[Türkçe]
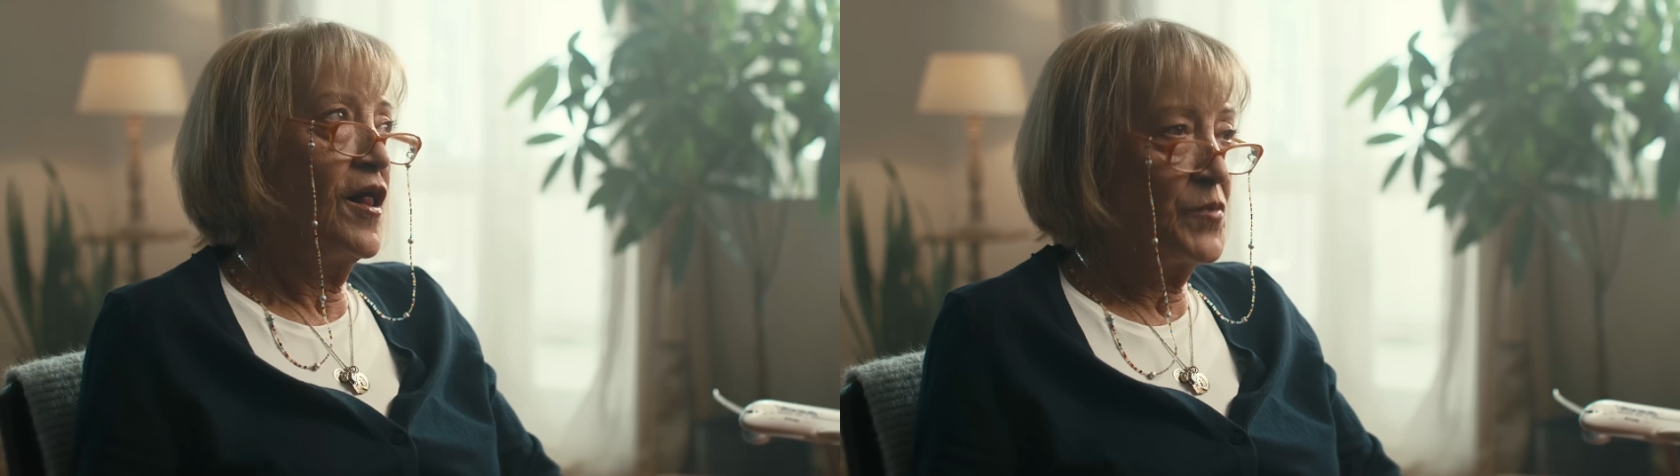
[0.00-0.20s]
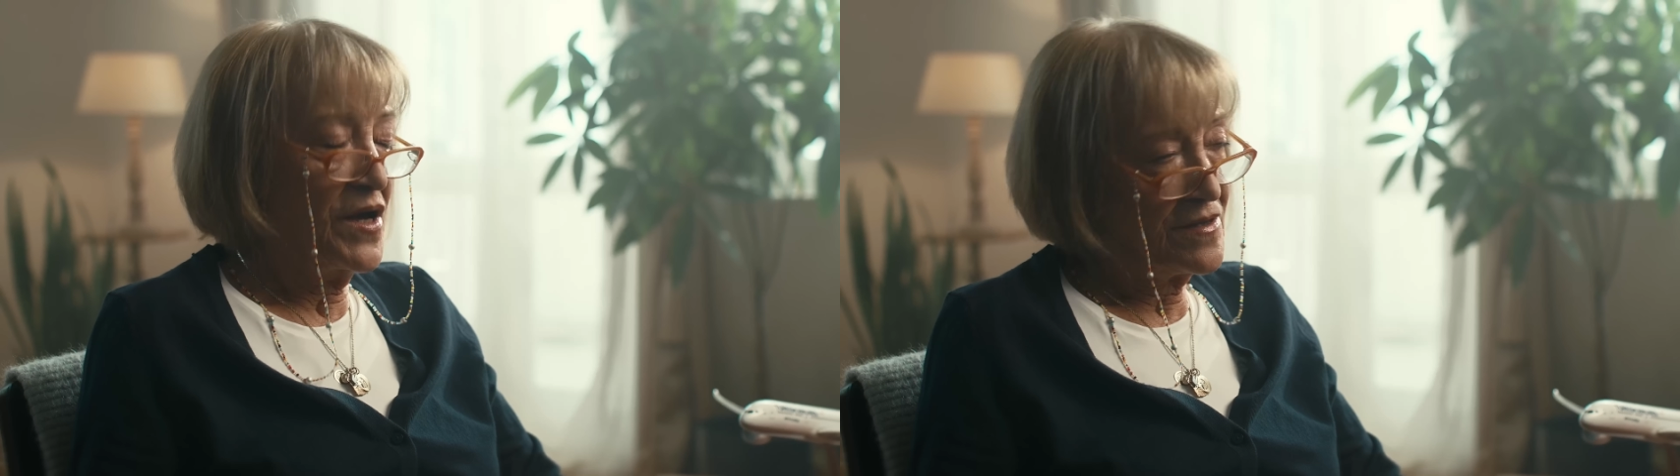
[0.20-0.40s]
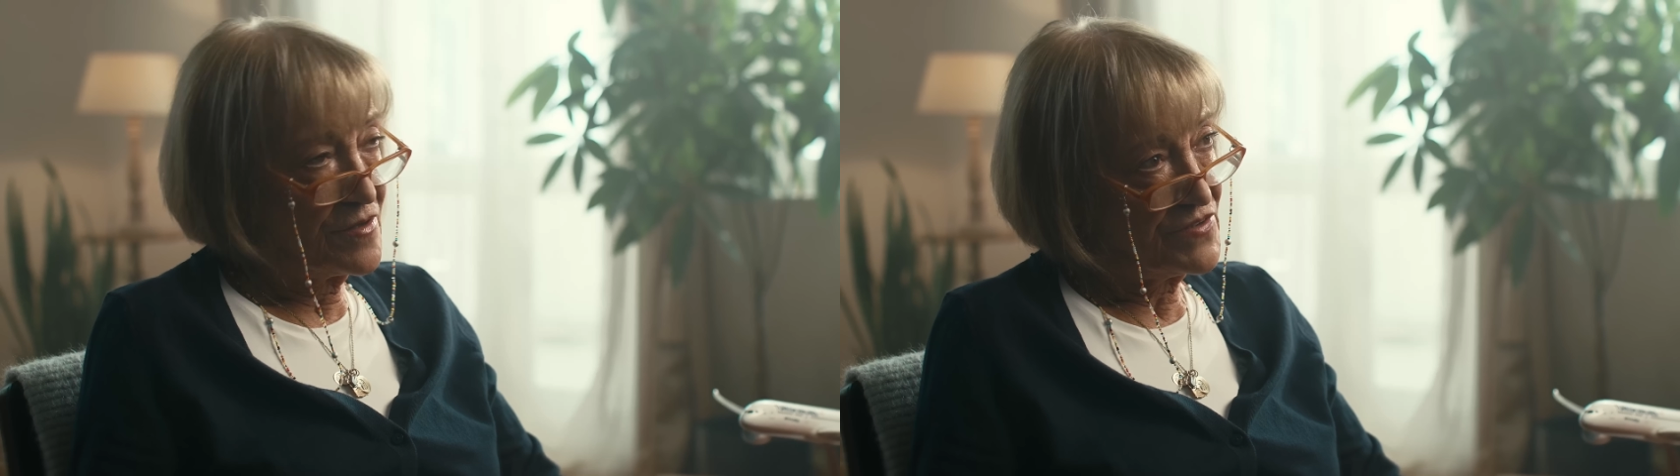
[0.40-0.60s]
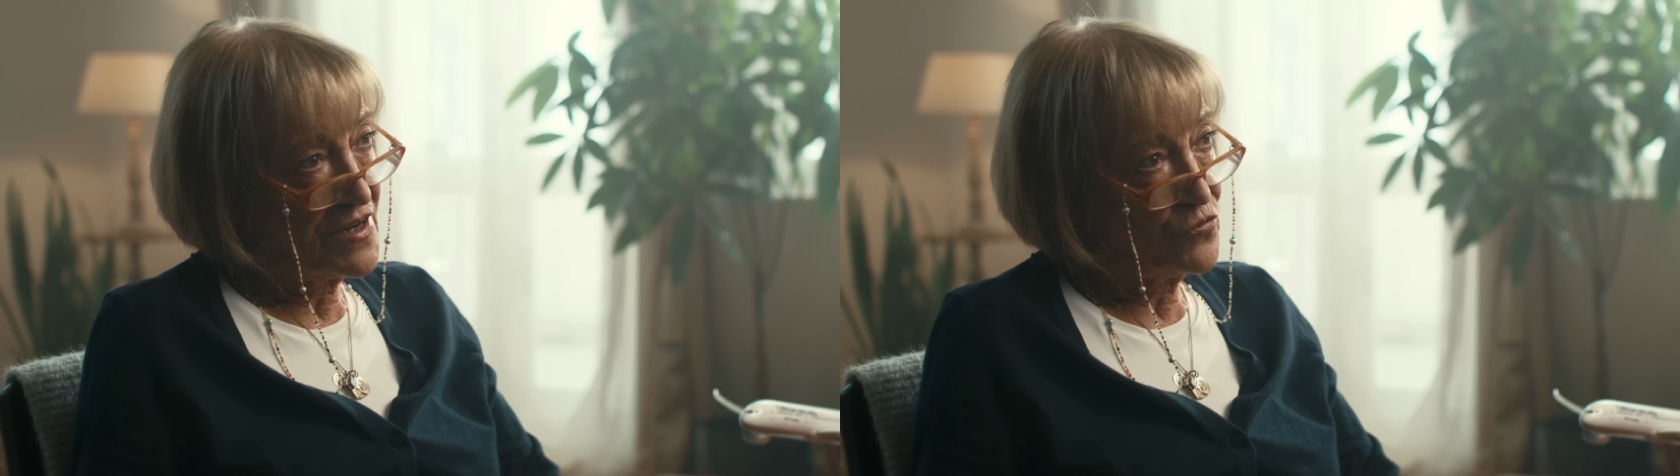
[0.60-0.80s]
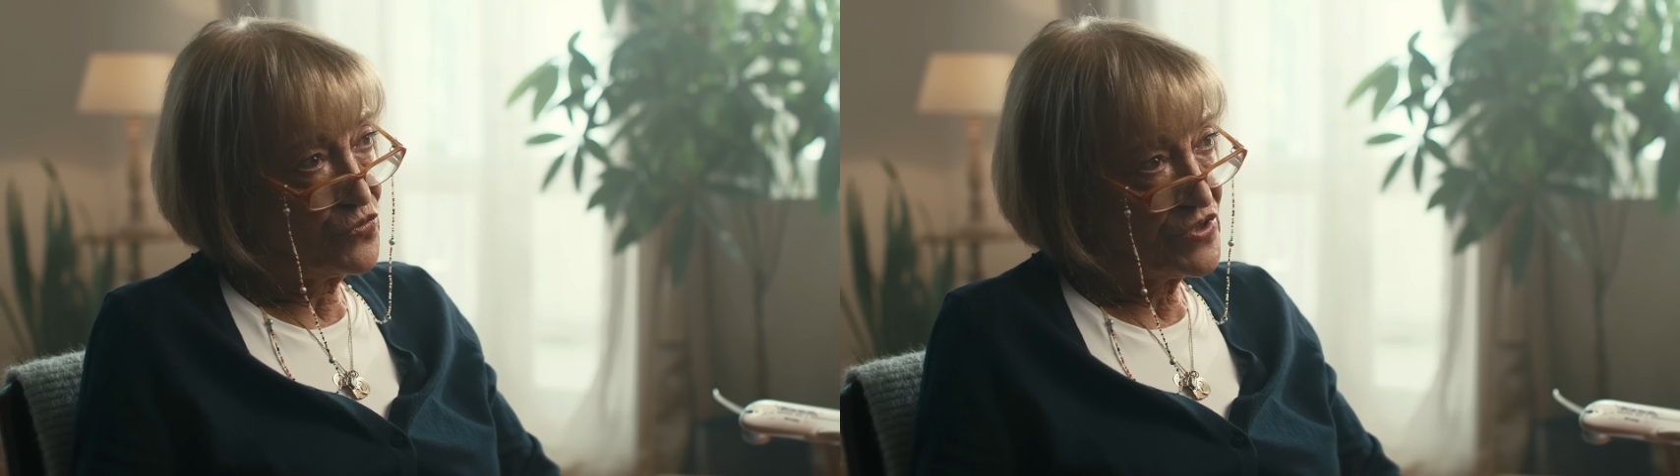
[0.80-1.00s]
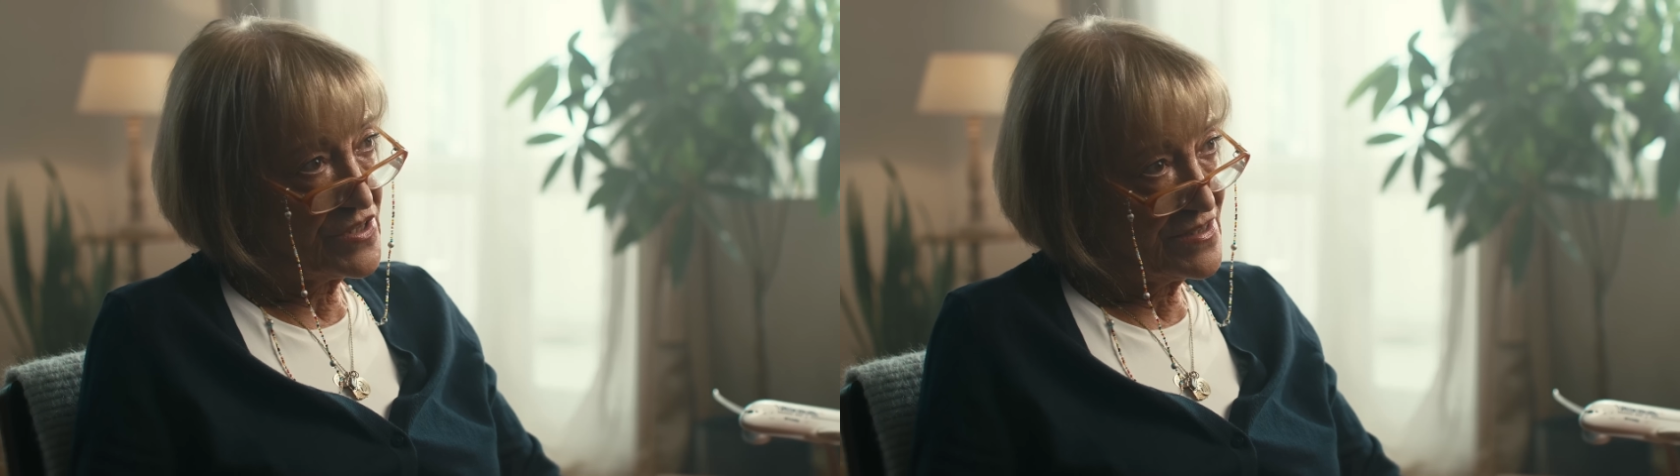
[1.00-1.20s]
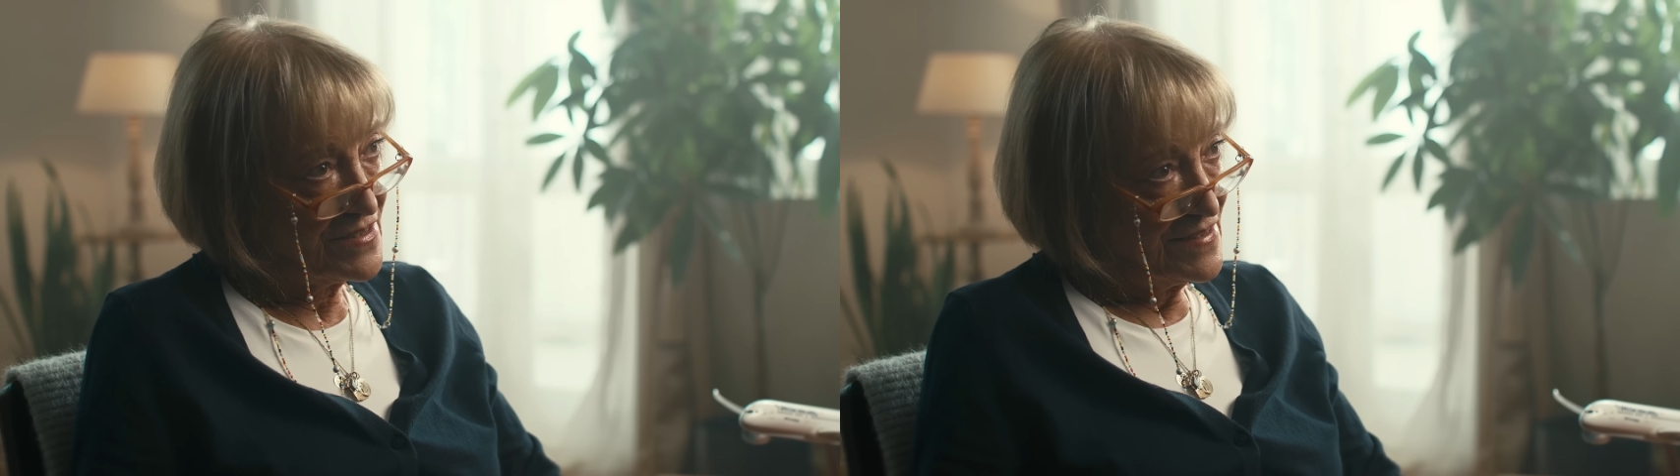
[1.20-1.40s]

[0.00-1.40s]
Almanya'da, Frankfurt'ta